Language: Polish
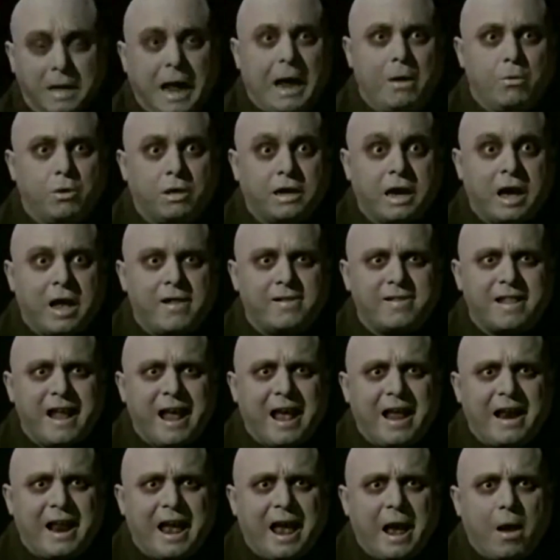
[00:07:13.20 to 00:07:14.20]
Och,
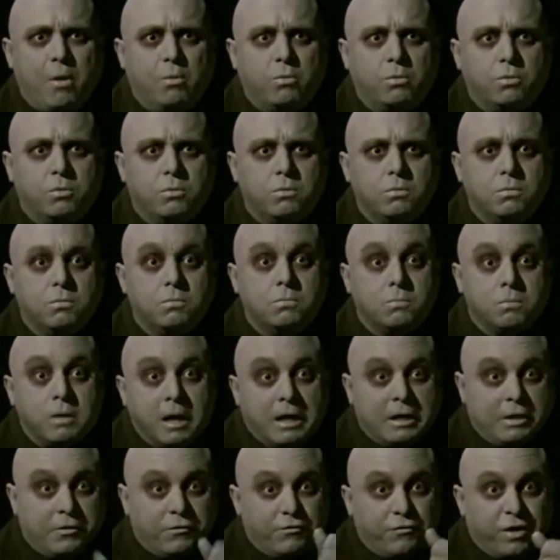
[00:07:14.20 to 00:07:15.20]
przestań, Gomez!
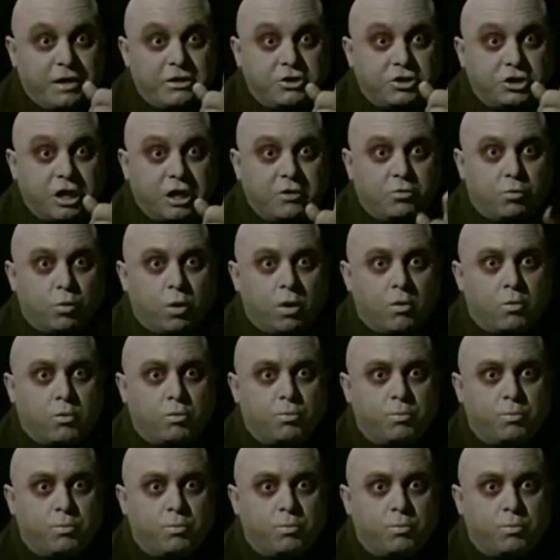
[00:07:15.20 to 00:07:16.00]
Francuskim mnie nie